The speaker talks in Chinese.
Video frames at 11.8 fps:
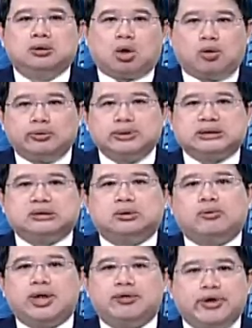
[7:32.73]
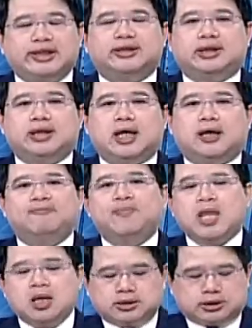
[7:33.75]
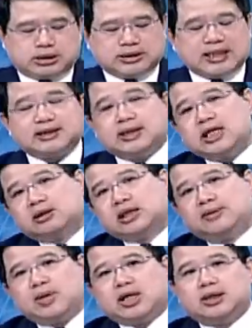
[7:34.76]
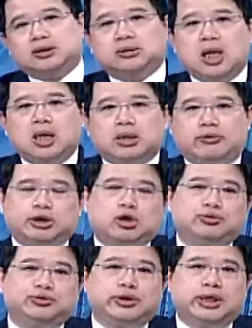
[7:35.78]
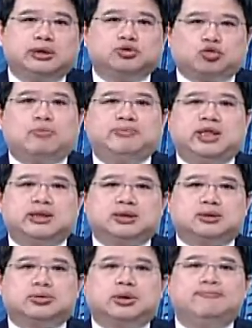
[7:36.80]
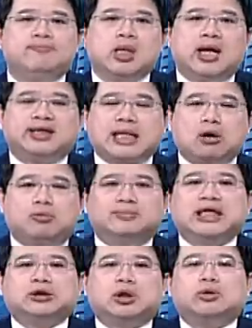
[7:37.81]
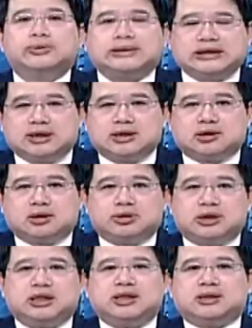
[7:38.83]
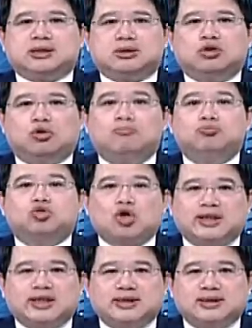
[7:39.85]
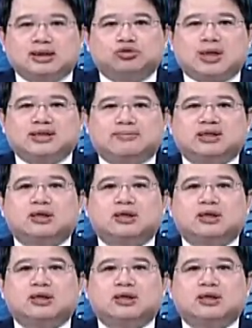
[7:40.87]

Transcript: 投资会越低哈，只是在这里要特别跟各位同学说明的是说，哎，当我们在投资的时候，其实我们赚的是要赚什么？